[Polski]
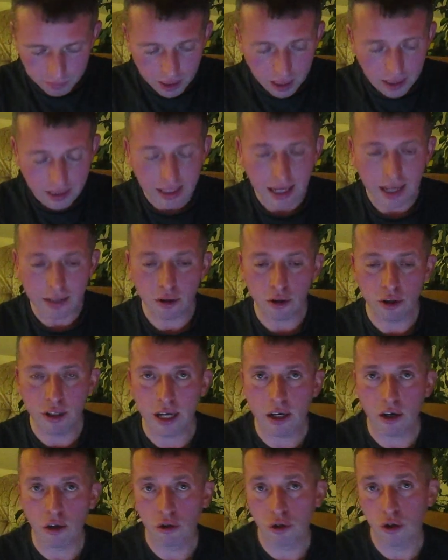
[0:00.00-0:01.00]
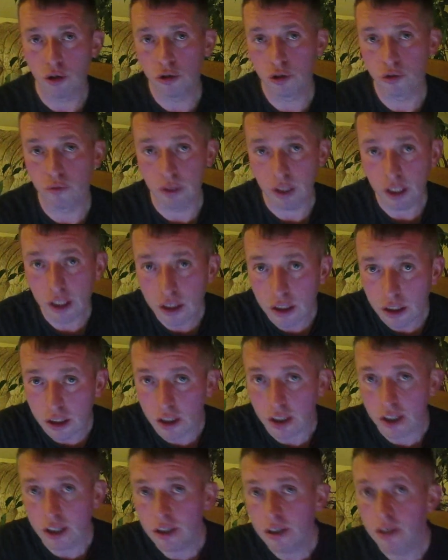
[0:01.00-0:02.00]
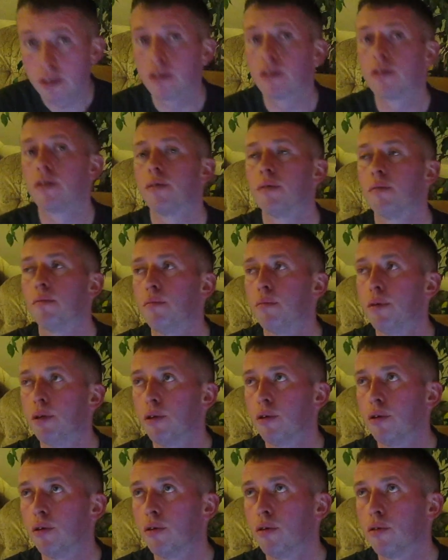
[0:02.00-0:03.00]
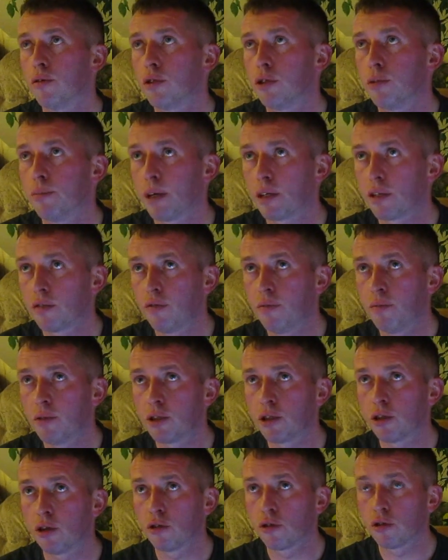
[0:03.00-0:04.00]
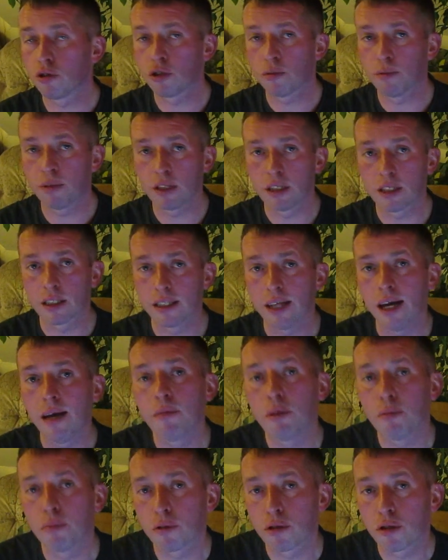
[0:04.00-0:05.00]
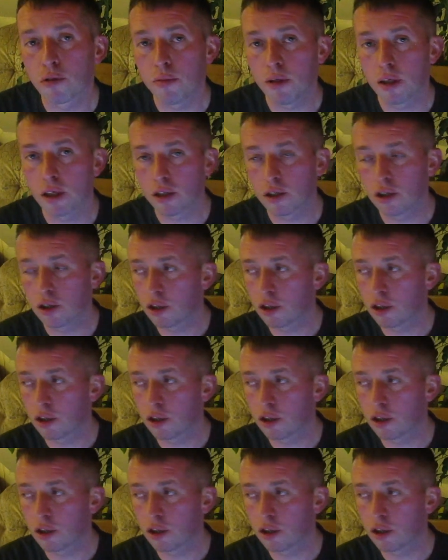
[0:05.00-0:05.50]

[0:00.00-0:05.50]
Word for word: na to jak odchodzą inni, bo czy martwimy się o to, co będzie z nami po śmierci,